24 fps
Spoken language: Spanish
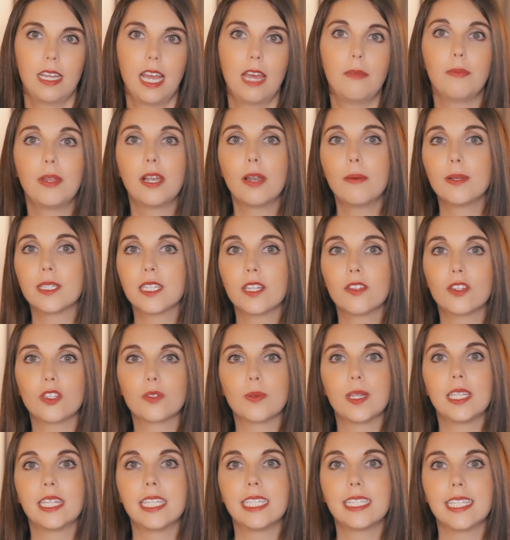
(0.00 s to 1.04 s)
En
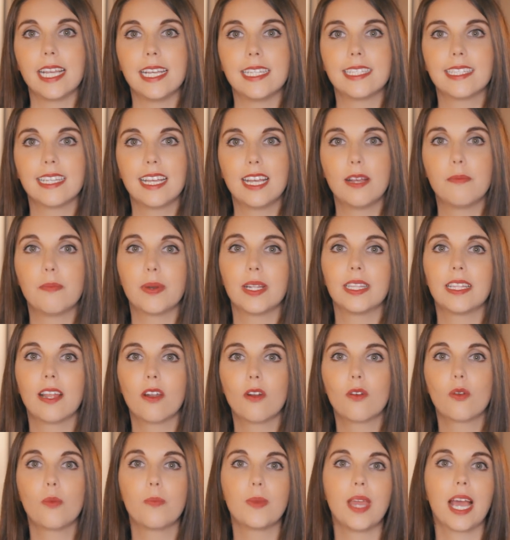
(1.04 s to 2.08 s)
1926
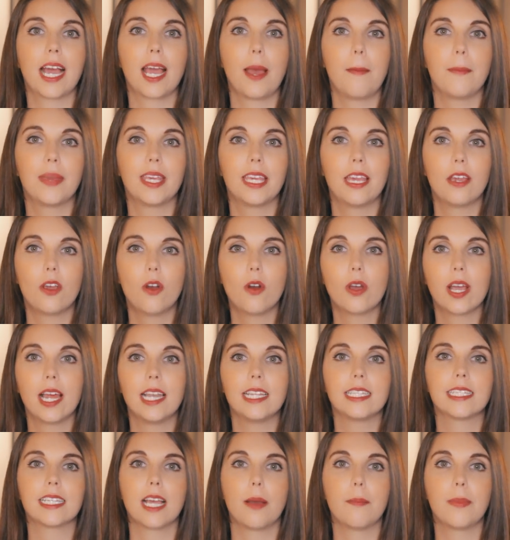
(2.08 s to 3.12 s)
emprendieron un viaje a México que
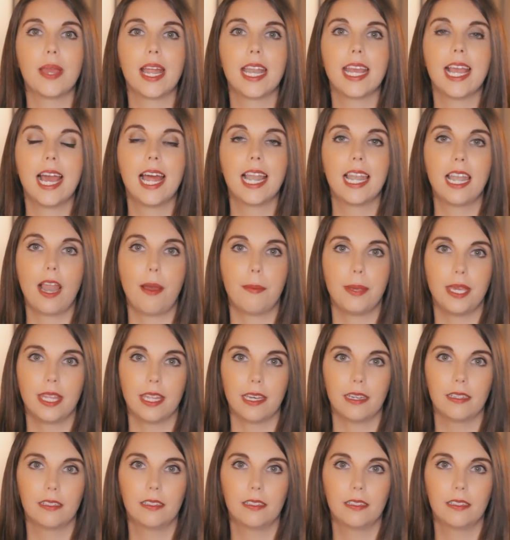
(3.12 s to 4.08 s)
les cambiaría la vida,